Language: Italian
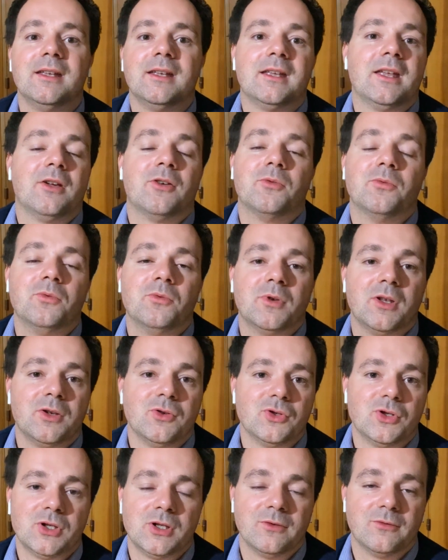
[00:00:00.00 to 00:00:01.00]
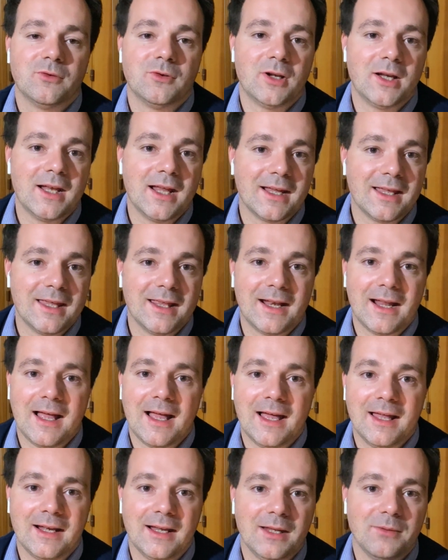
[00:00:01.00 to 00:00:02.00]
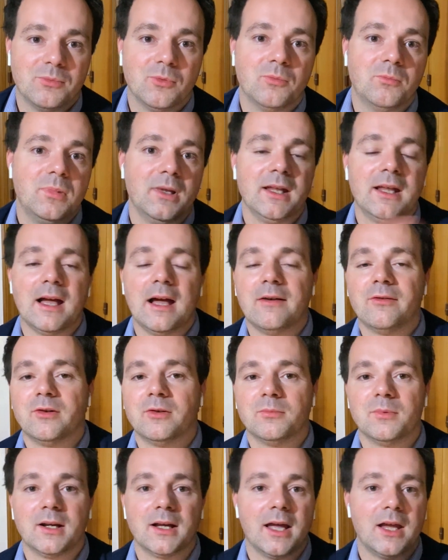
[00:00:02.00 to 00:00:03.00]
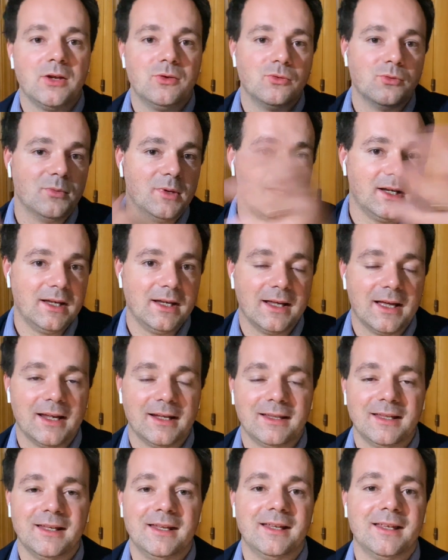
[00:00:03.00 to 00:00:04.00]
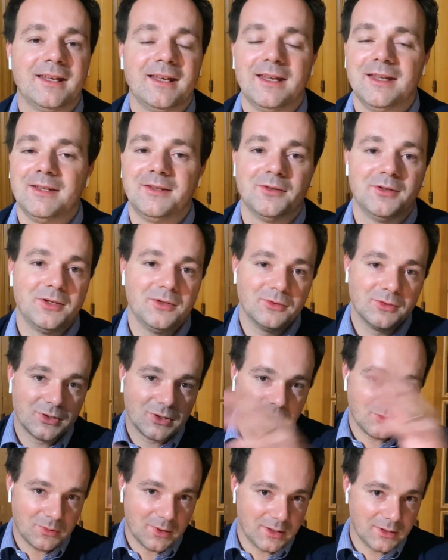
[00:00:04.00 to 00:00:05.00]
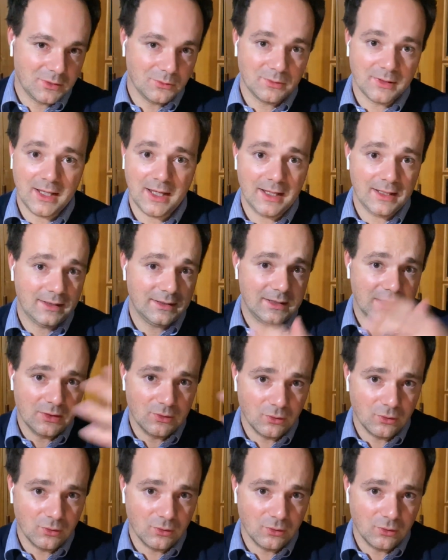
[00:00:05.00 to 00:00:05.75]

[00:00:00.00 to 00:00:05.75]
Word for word: che comunque riuscivano ad hackerare e pubblicavano magari numeri di carte di credito di non so quanti utenti,